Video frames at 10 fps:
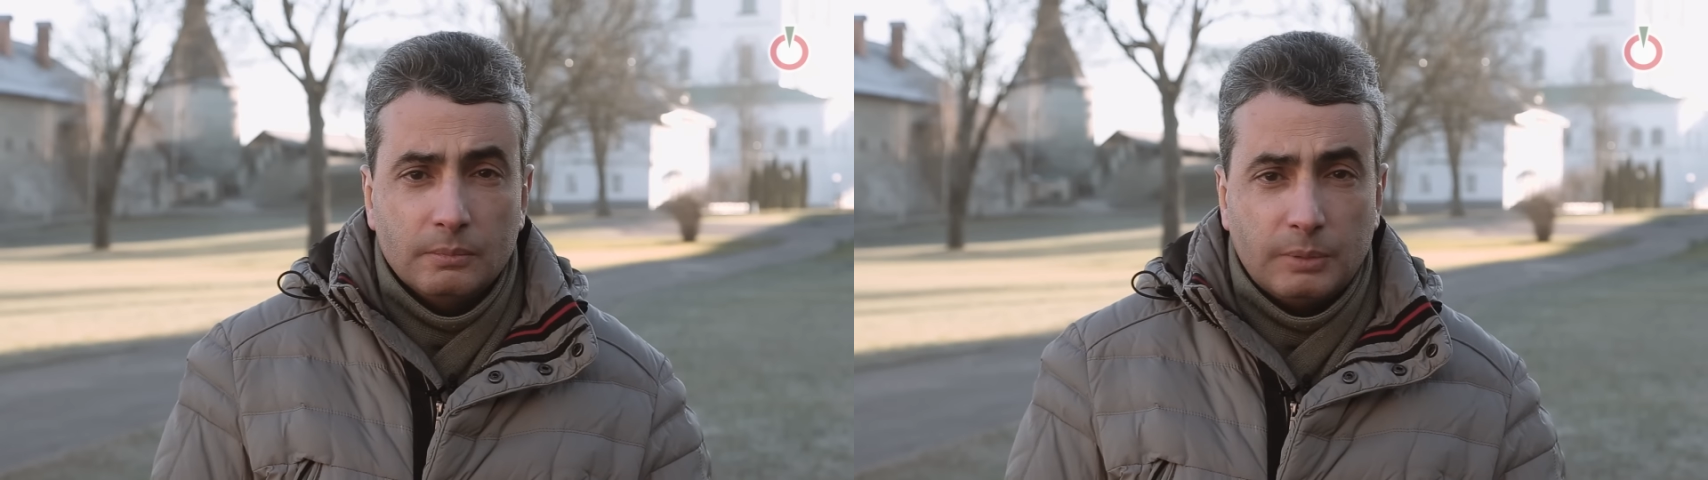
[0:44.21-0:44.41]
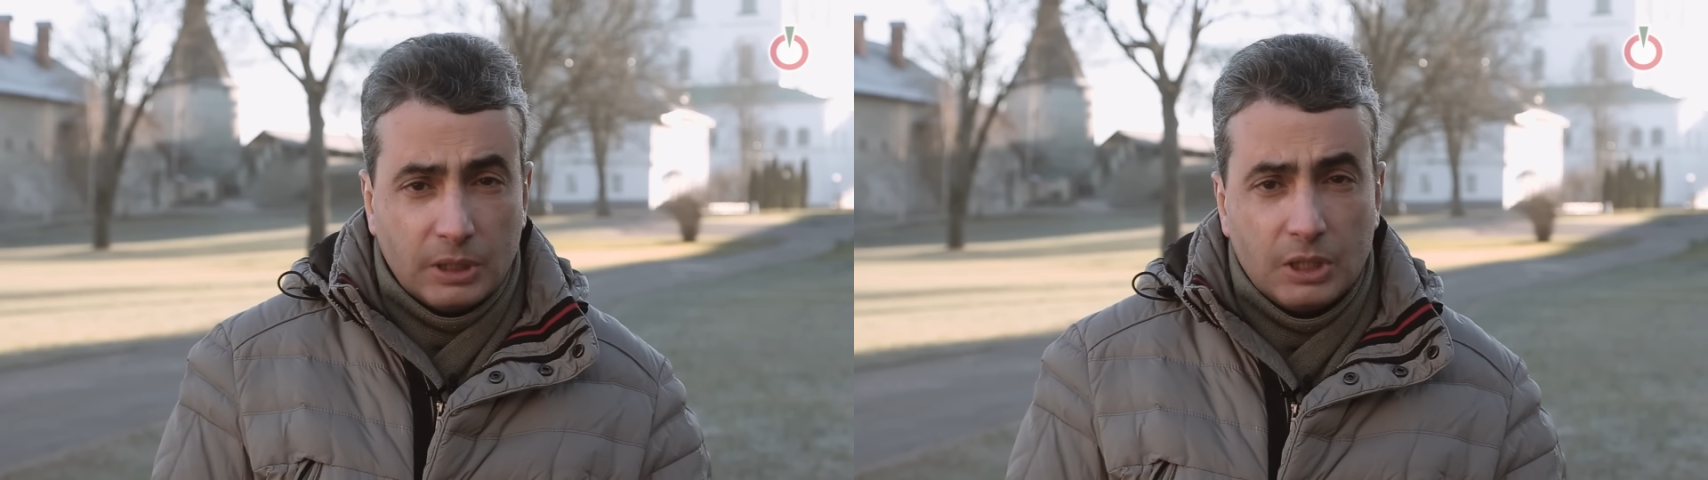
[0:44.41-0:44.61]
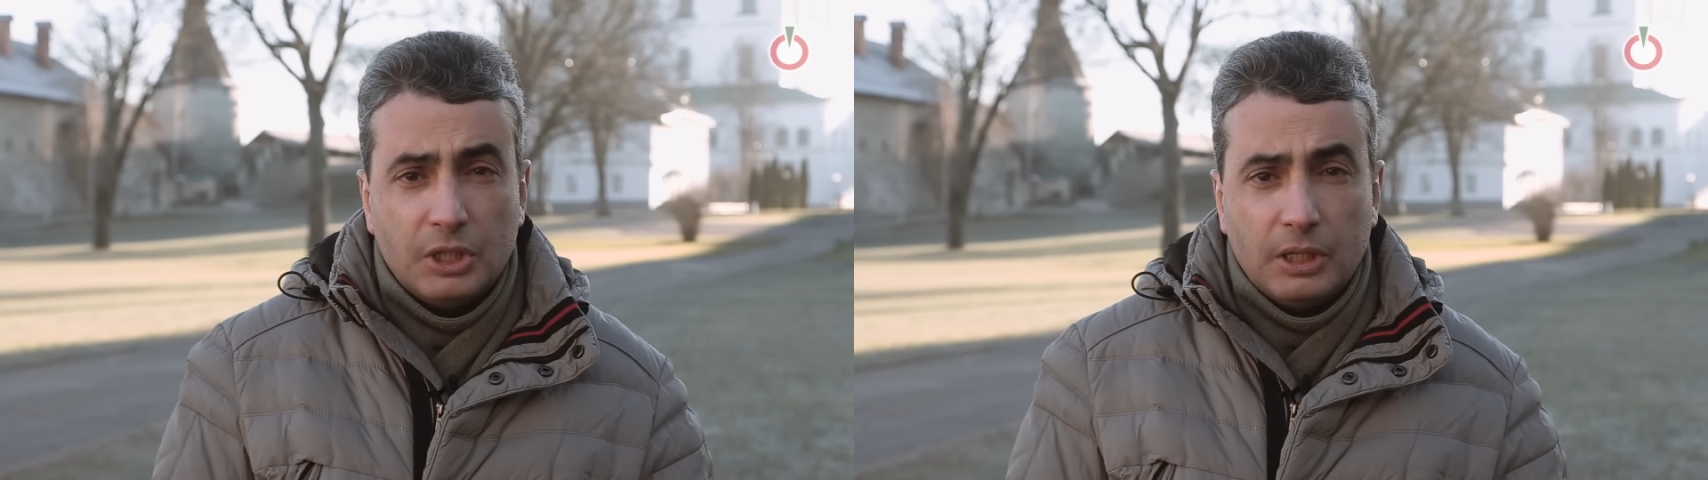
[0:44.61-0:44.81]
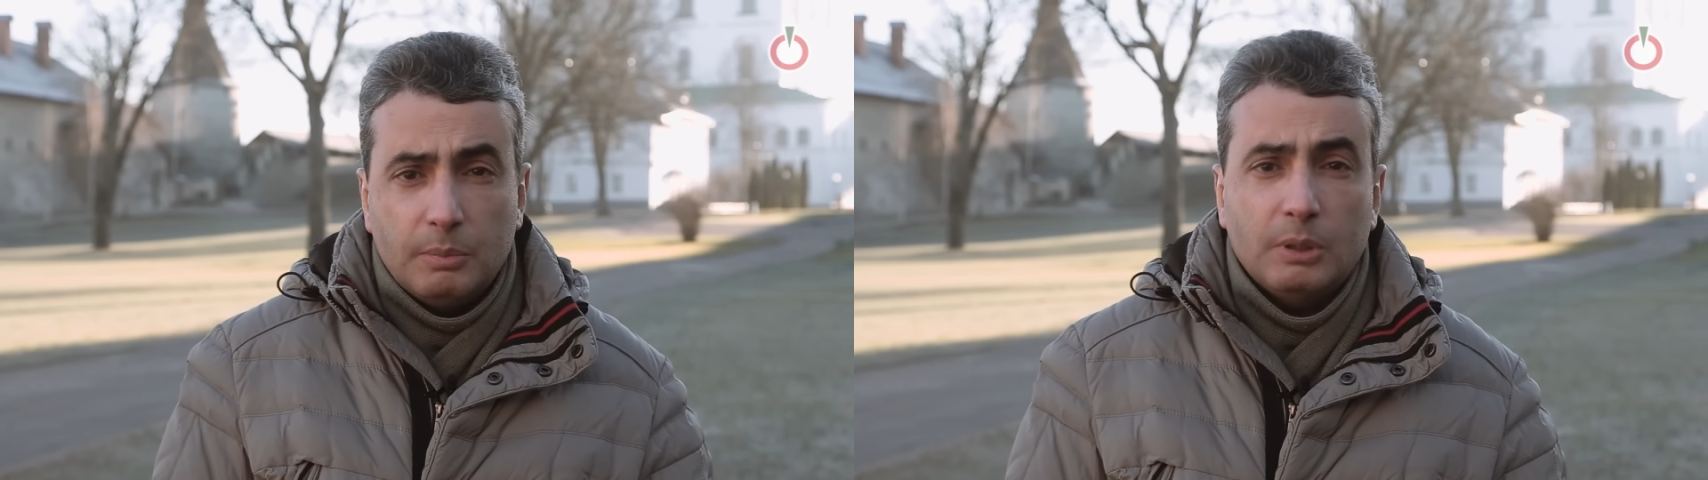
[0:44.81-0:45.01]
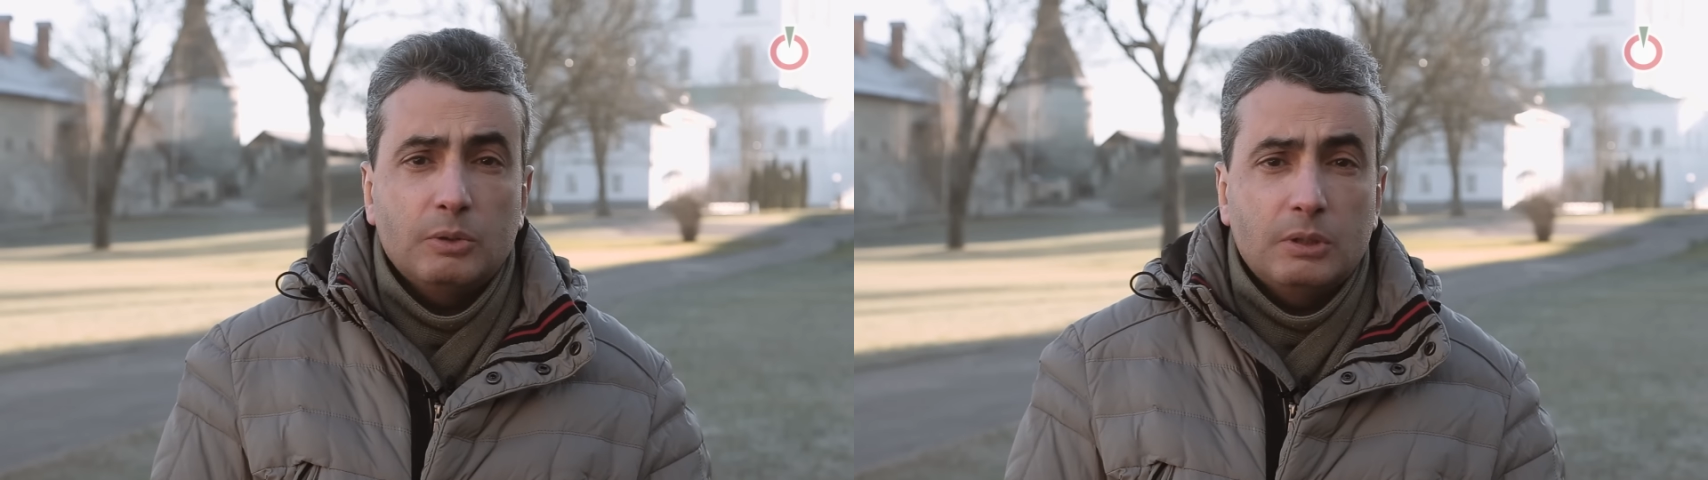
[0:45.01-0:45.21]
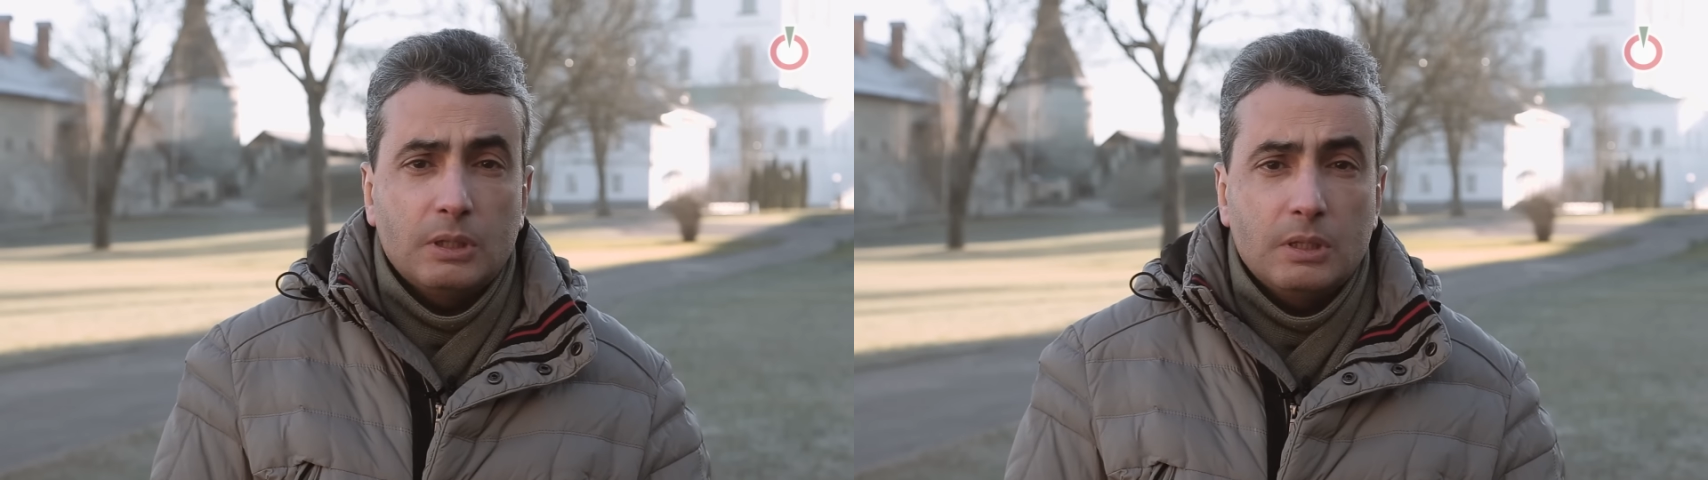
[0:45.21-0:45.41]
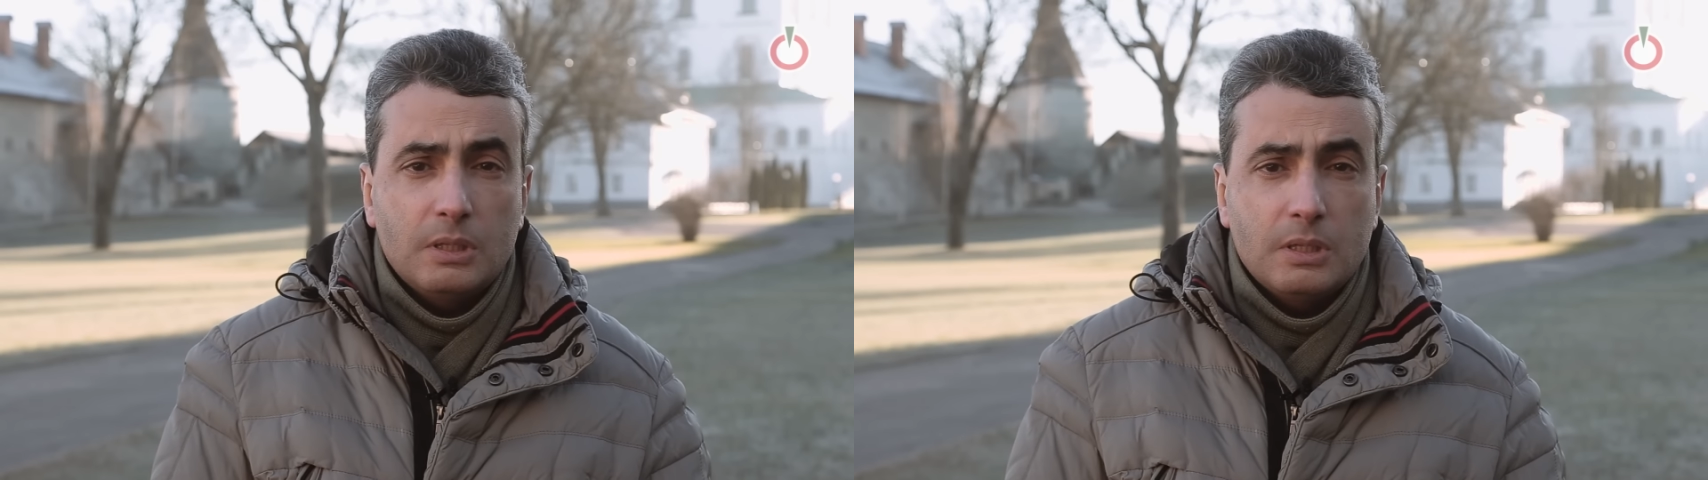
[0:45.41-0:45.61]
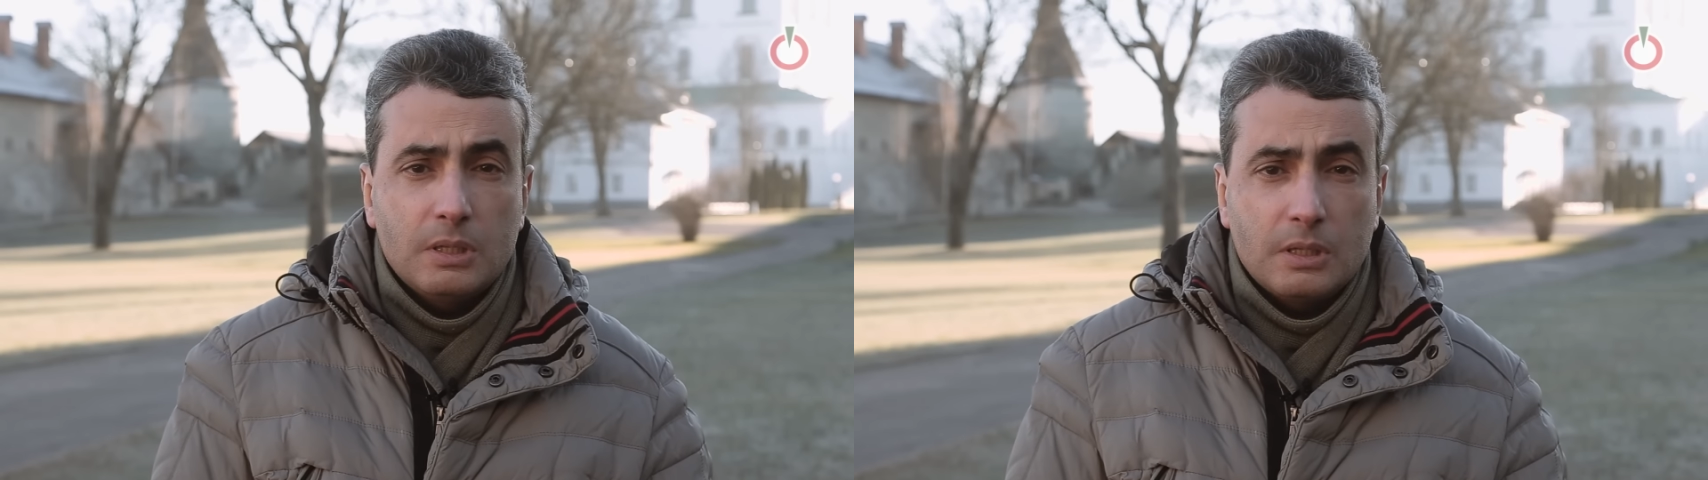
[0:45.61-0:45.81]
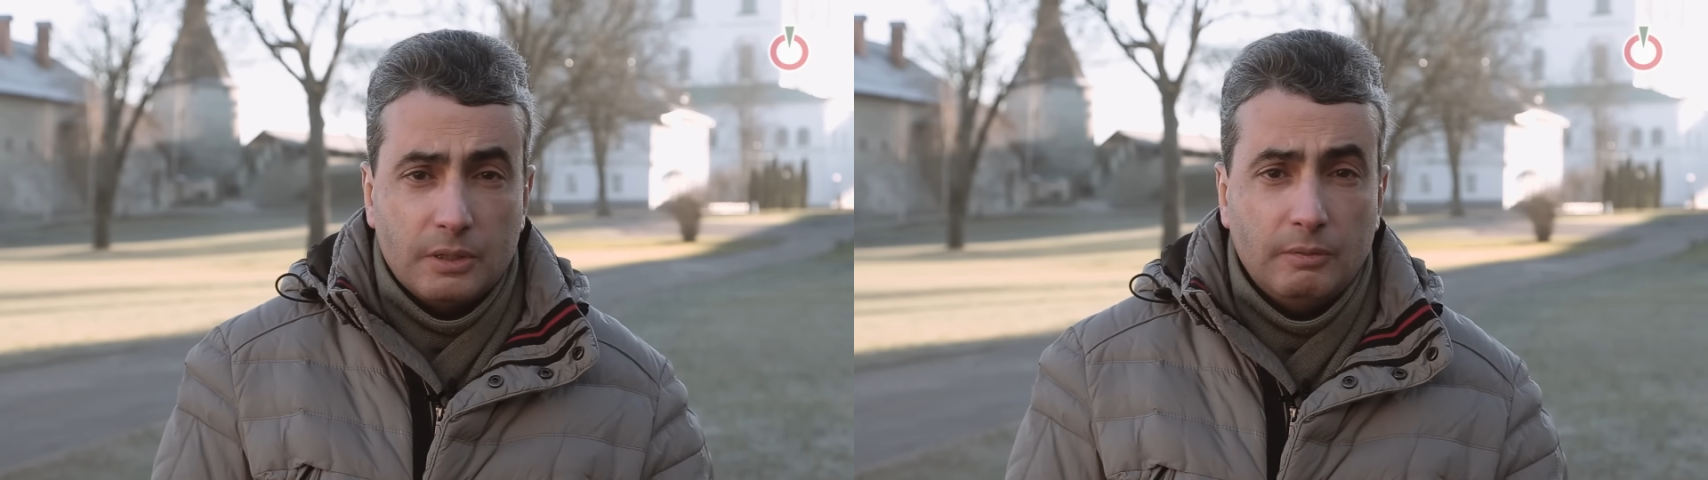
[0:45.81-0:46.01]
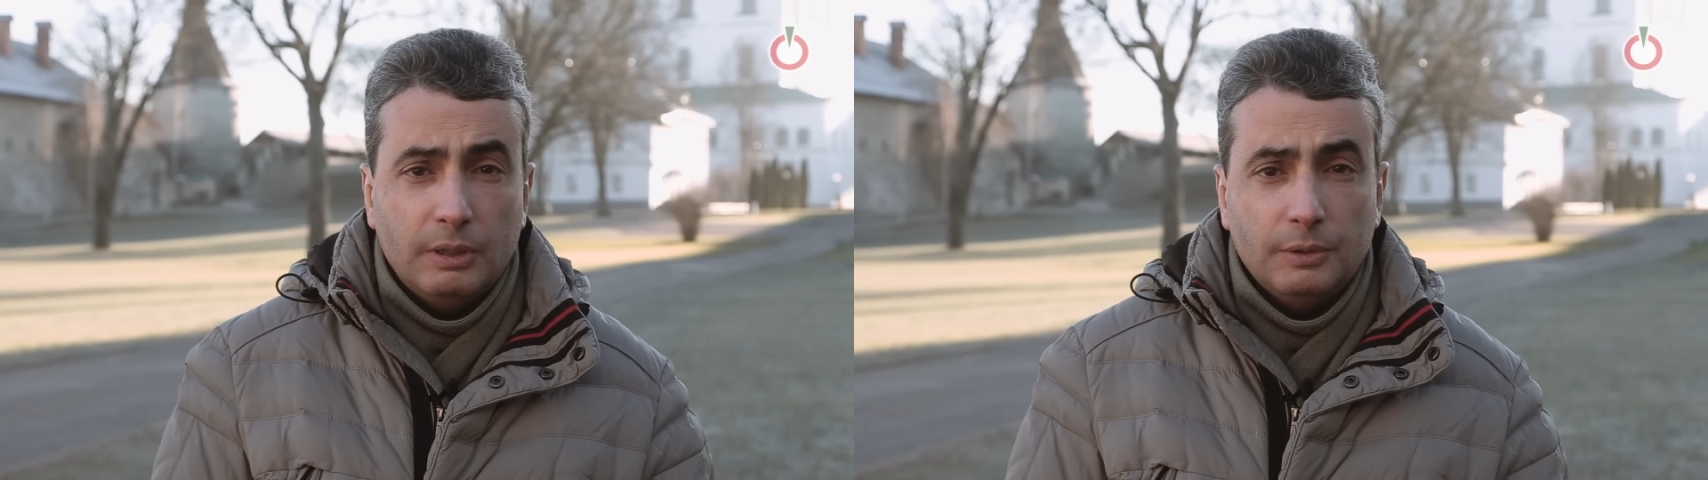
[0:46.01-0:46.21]
продолжали бороться
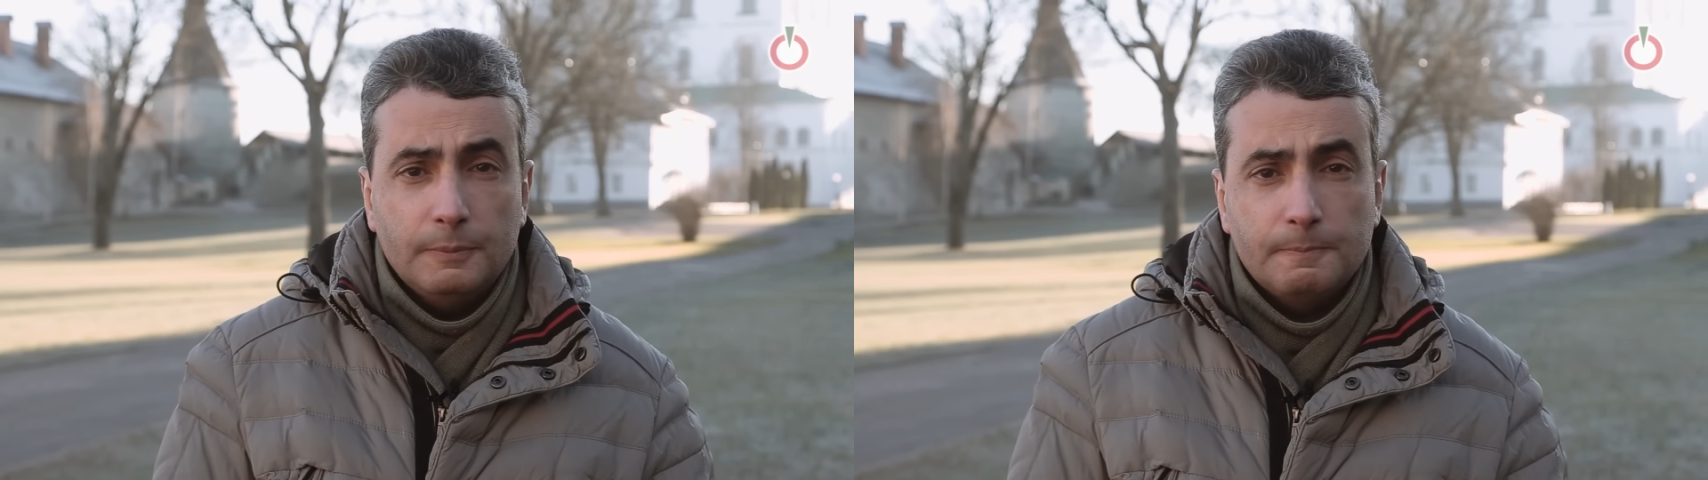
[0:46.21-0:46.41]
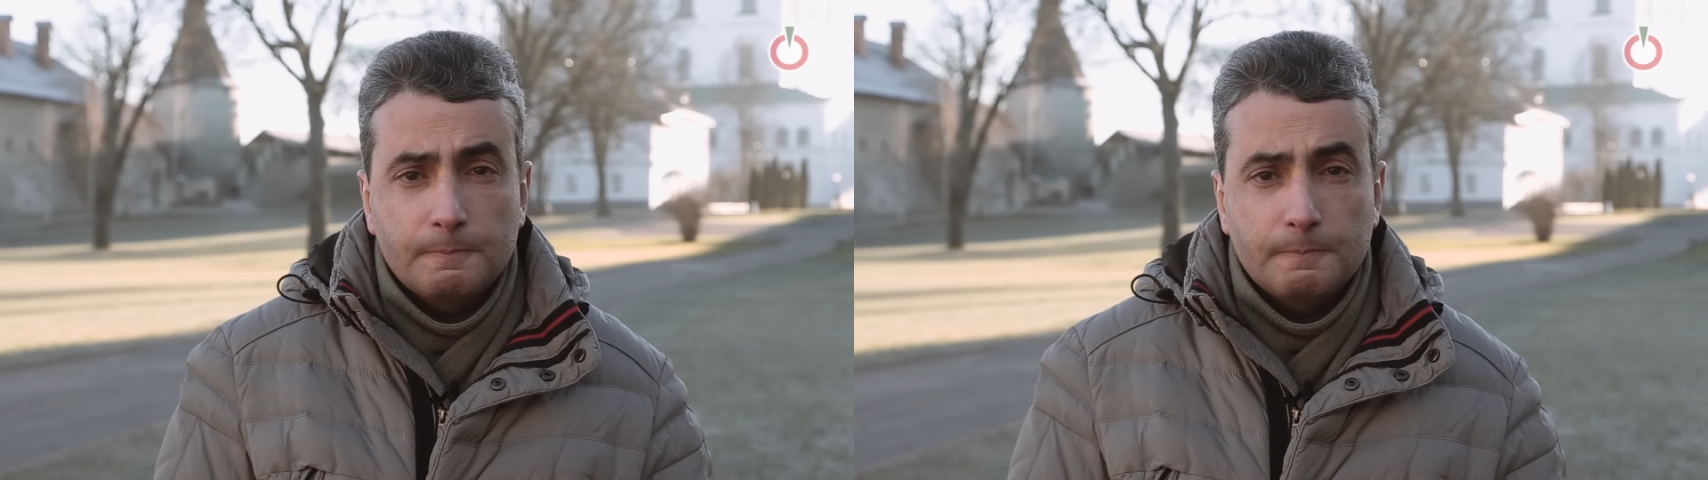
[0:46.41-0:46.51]
за войну.